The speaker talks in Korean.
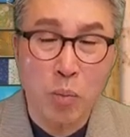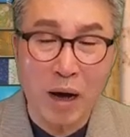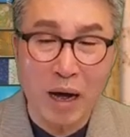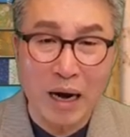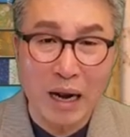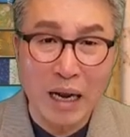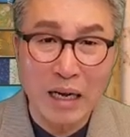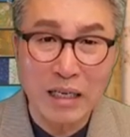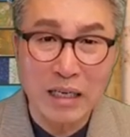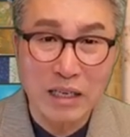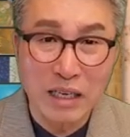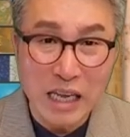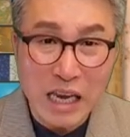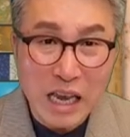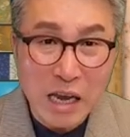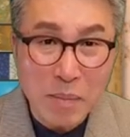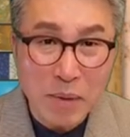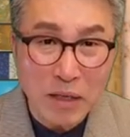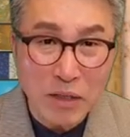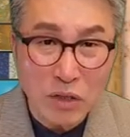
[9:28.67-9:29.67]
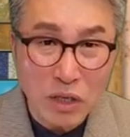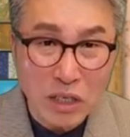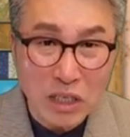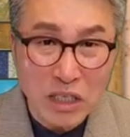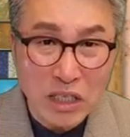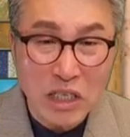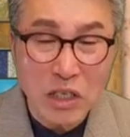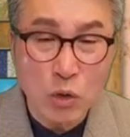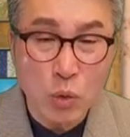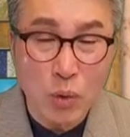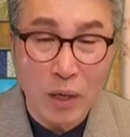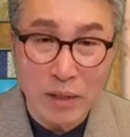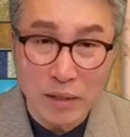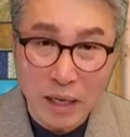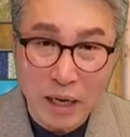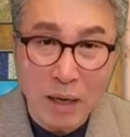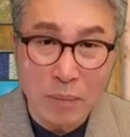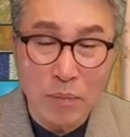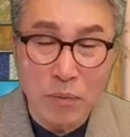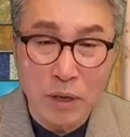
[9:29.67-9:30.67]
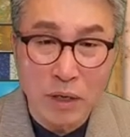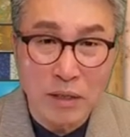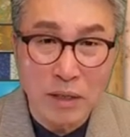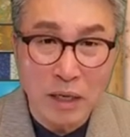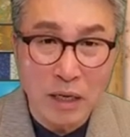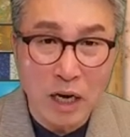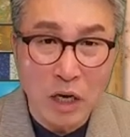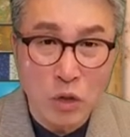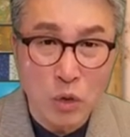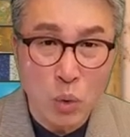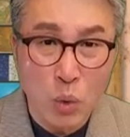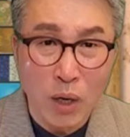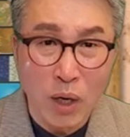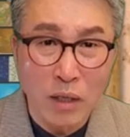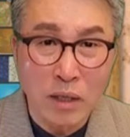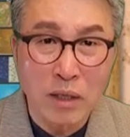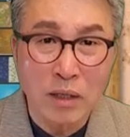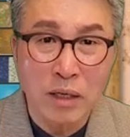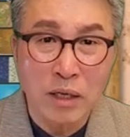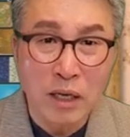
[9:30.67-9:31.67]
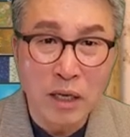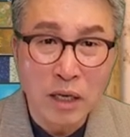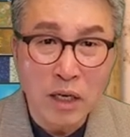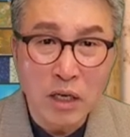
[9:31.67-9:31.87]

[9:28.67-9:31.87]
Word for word: 바라는 그 일반적인 신관 사람들의 생각 속에 있는